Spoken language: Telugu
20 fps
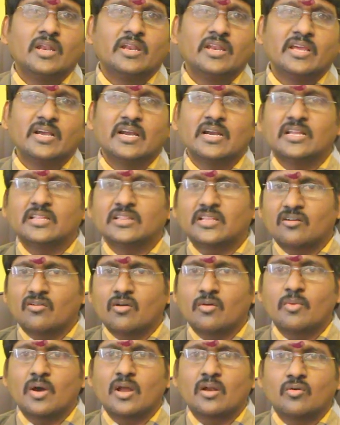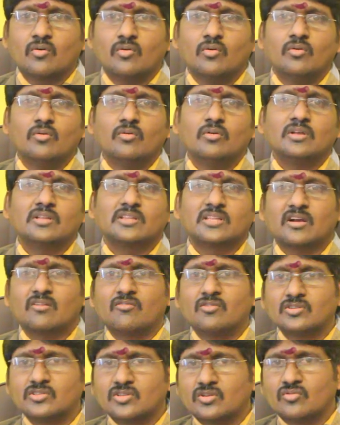నీకంటే తక్కువ మార్కులు
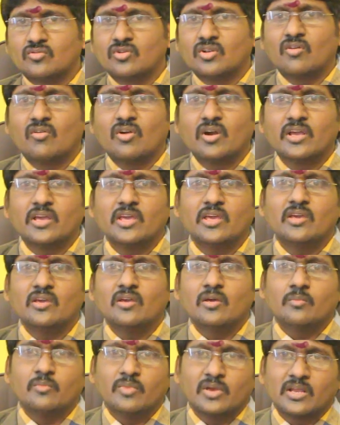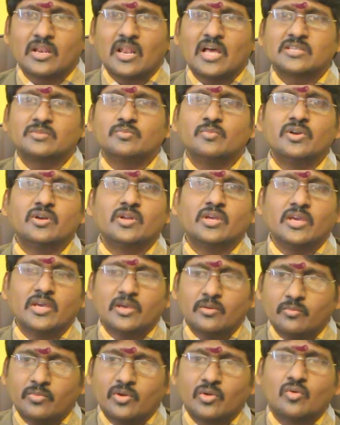తక్కువ చదువుకునేవాడికి మీ క్లాస్మేట్కి
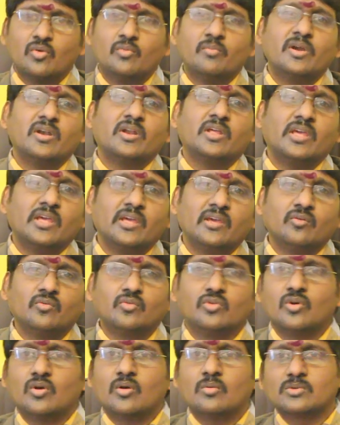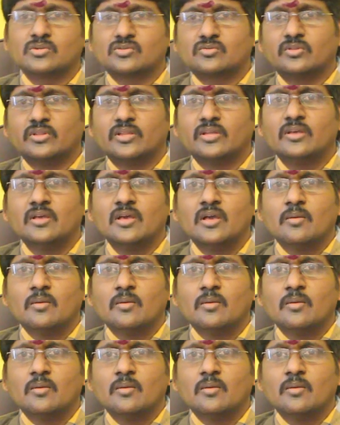మీ రూమ్మేట్కి ఉద్యోగం వస్తుంది